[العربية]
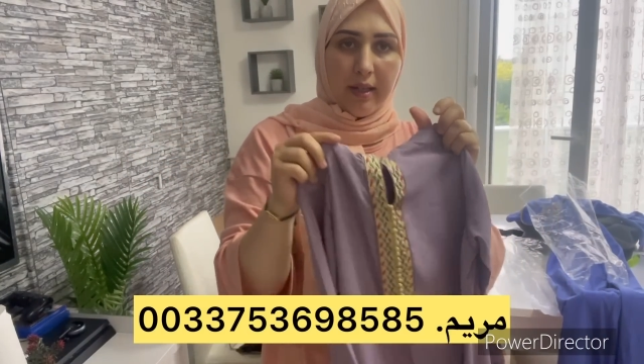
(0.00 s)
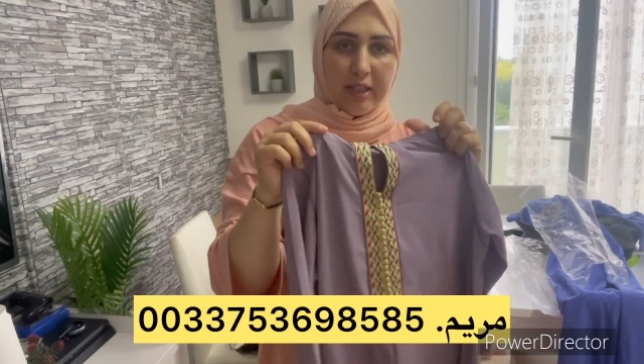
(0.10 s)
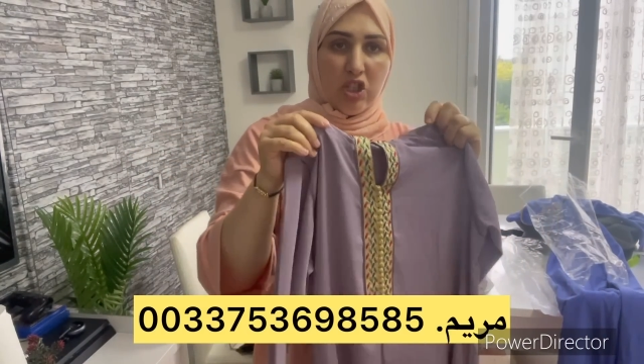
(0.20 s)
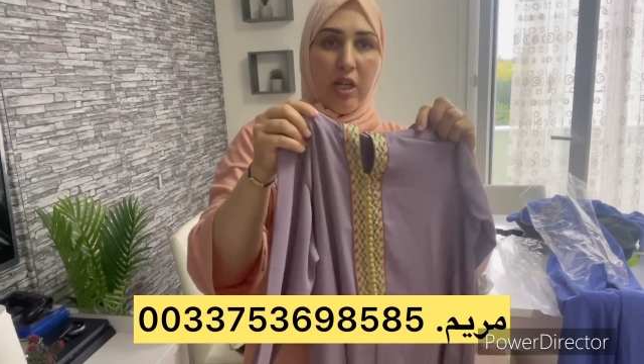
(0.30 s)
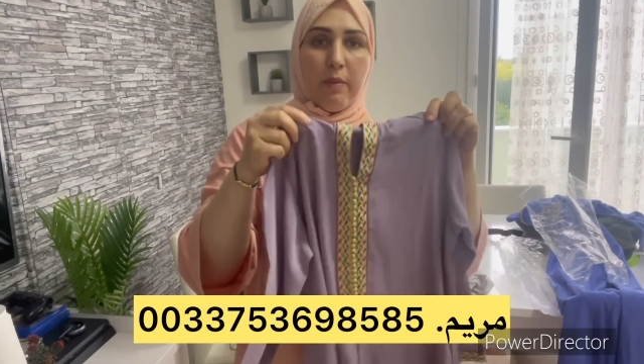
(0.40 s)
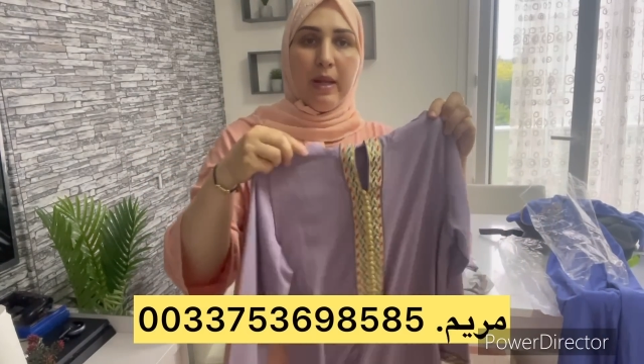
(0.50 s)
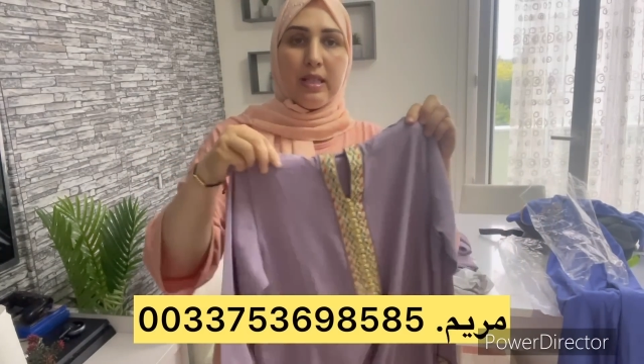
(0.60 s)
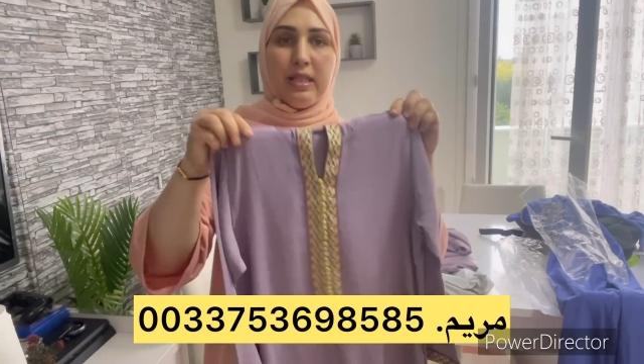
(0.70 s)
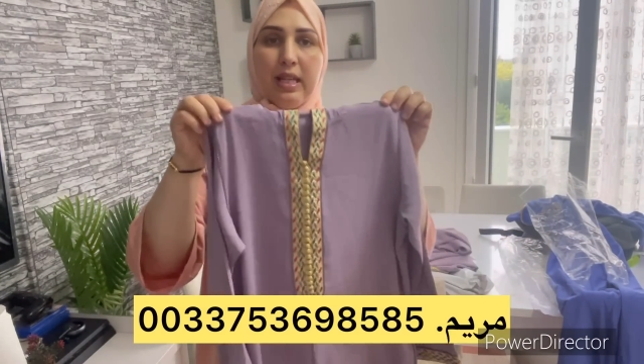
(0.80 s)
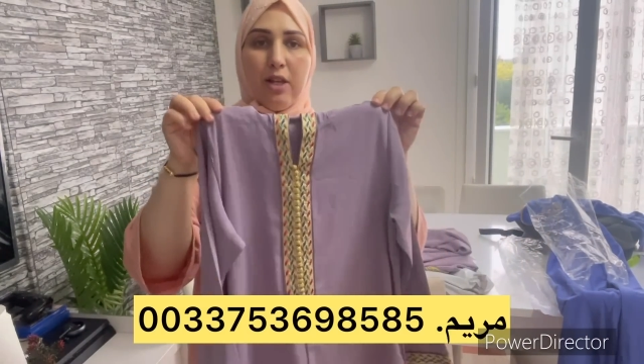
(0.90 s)
جليبات
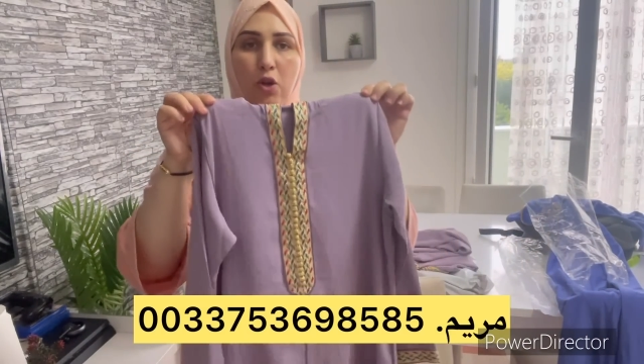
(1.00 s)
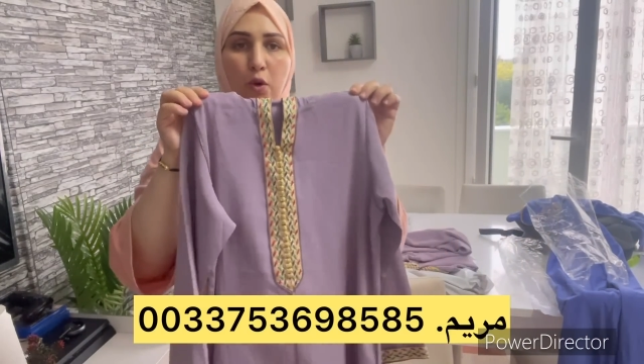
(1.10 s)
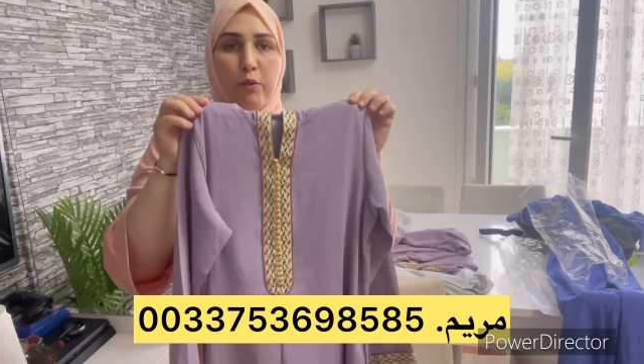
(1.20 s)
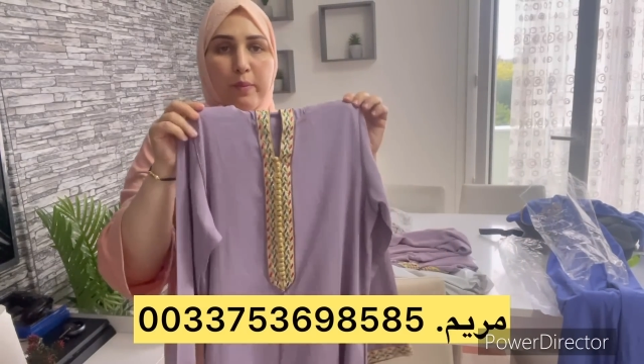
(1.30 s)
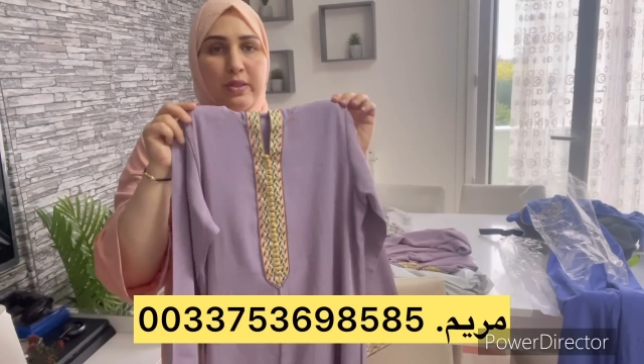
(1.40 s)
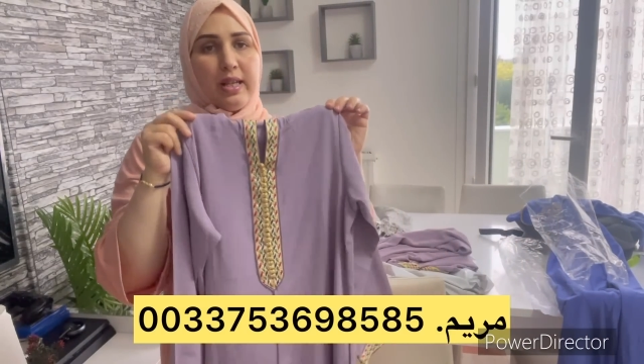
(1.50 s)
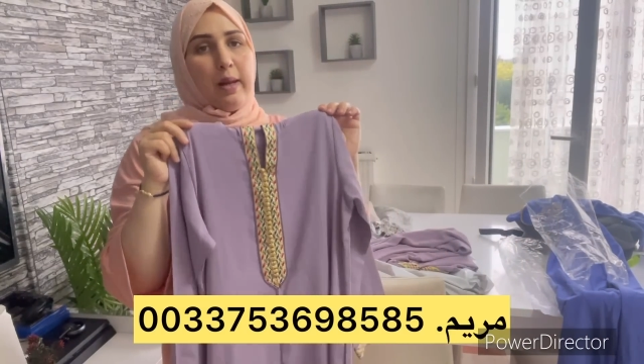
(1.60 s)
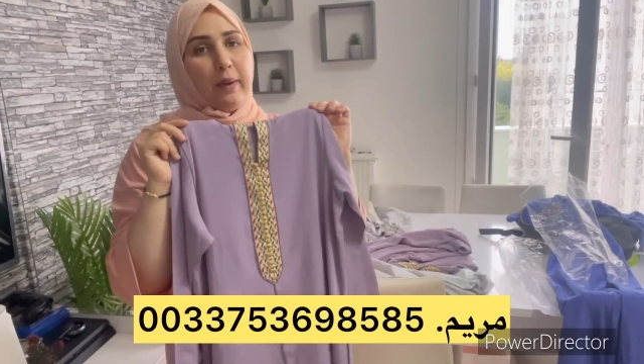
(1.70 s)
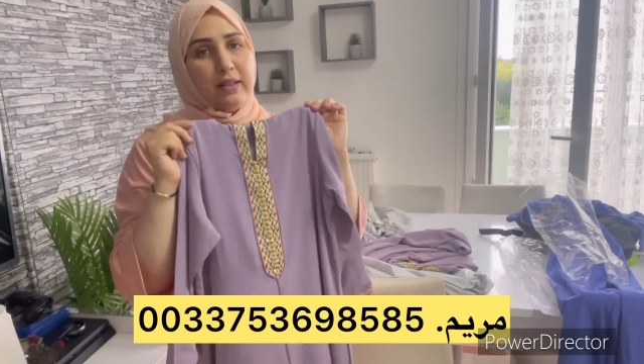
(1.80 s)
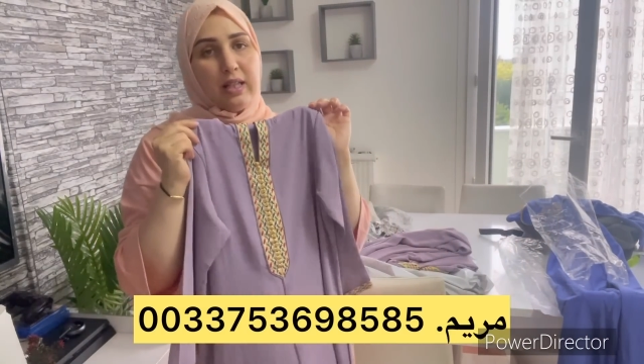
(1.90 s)
ديال الام وبنتها الا
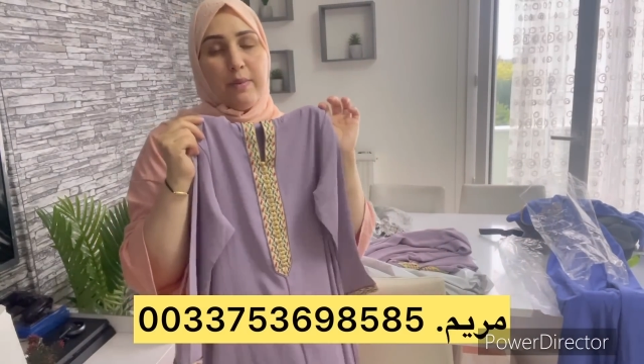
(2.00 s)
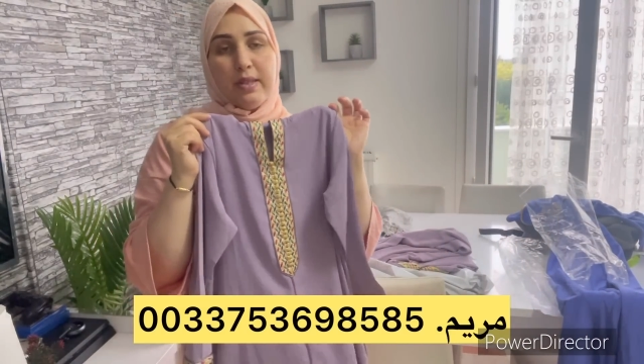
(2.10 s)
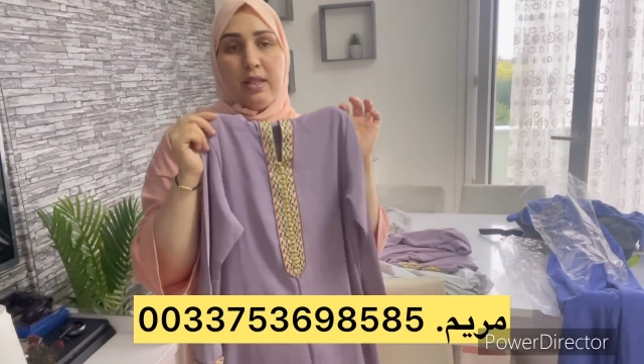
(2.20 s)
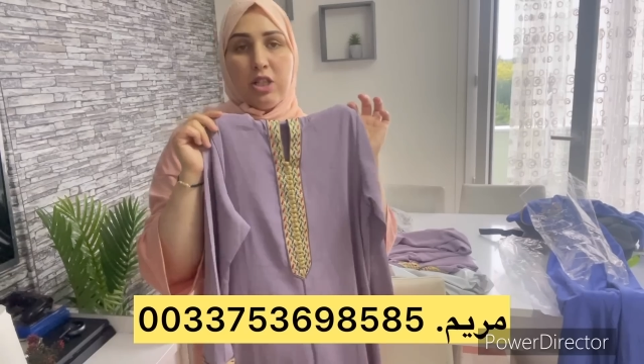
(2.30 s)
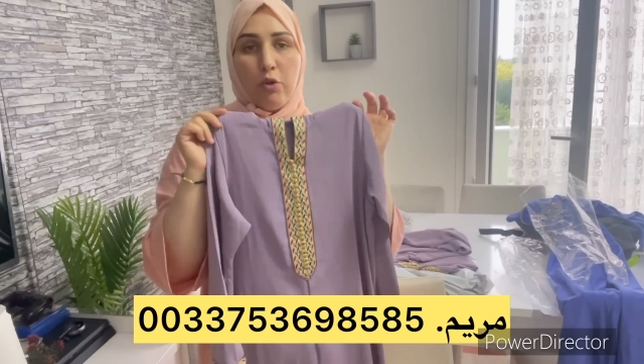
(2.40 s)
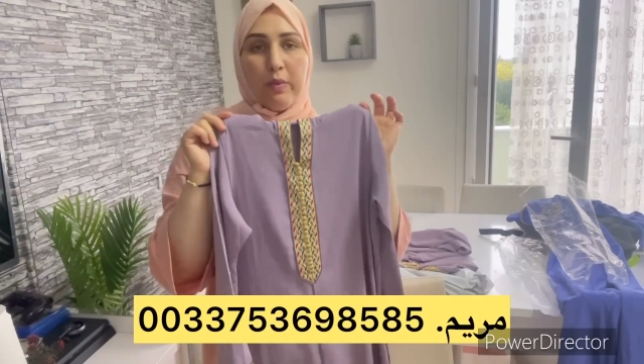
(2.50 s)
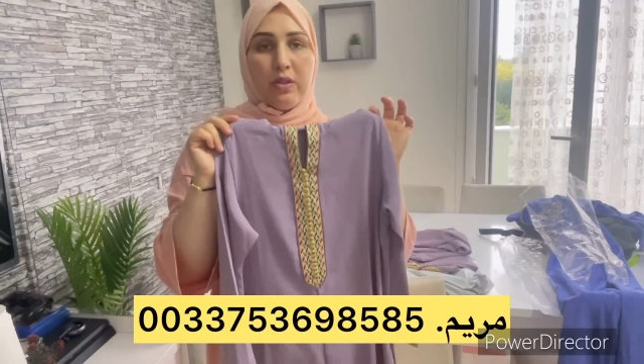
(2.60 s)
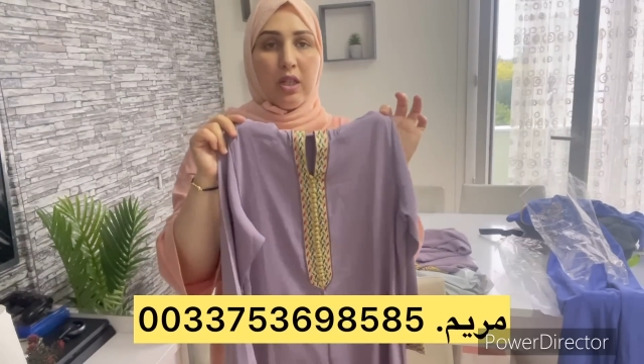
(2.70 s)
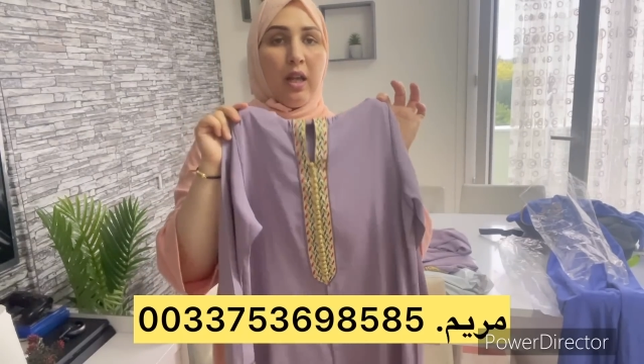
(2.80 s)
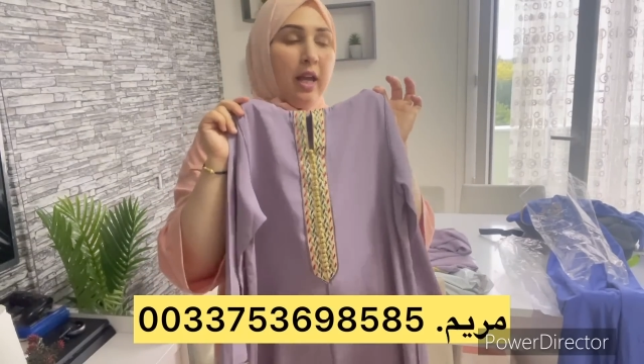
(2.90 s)
بغيتي تلبسي انت وبنتك